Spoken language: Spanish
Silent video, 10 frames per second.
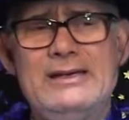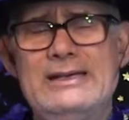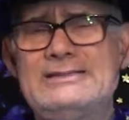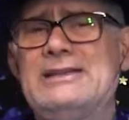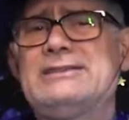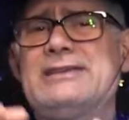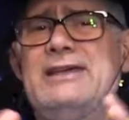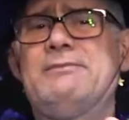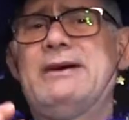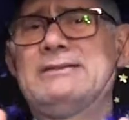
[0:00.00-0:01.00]
Es el
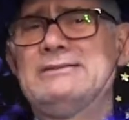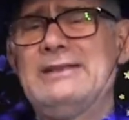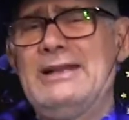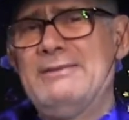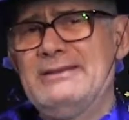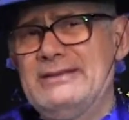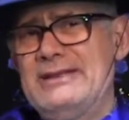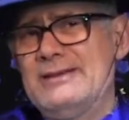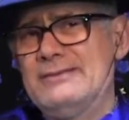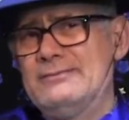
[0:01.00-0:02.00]
tema de la
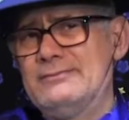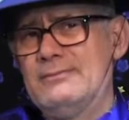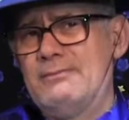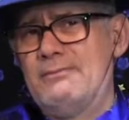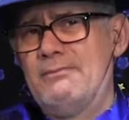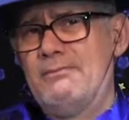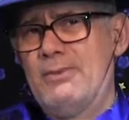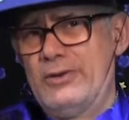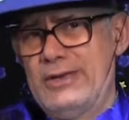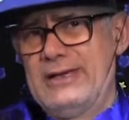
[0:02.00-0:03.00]
medicina
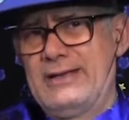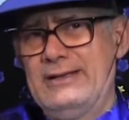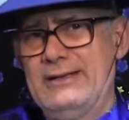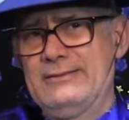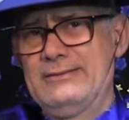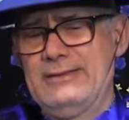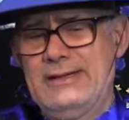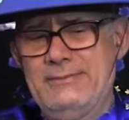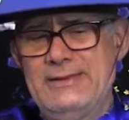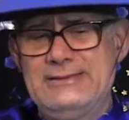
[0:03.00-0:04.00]
moderna, de
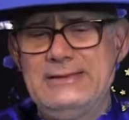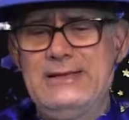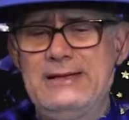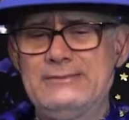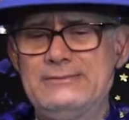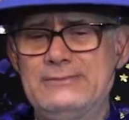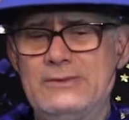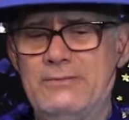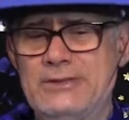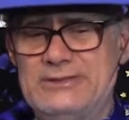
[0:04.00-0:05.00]
la medicina
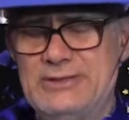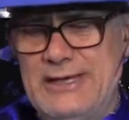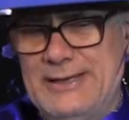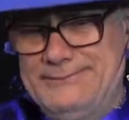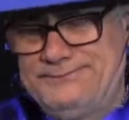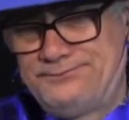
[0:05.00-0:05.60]
convencional.